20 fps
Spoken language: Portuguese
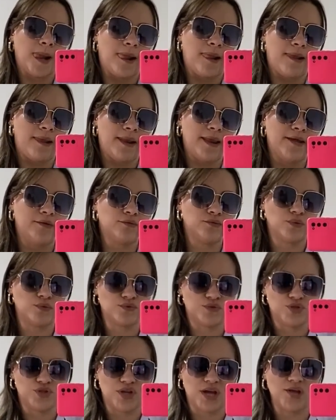Ela é num
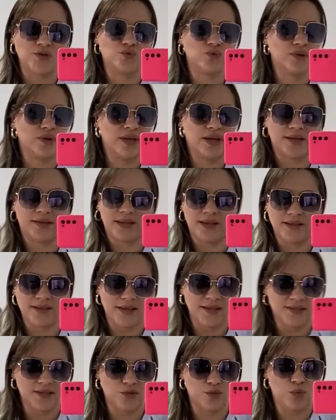tomzinho de azul, que é a
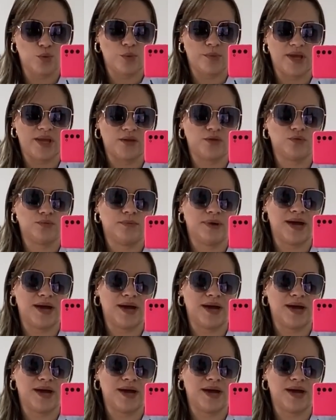tendência do momento,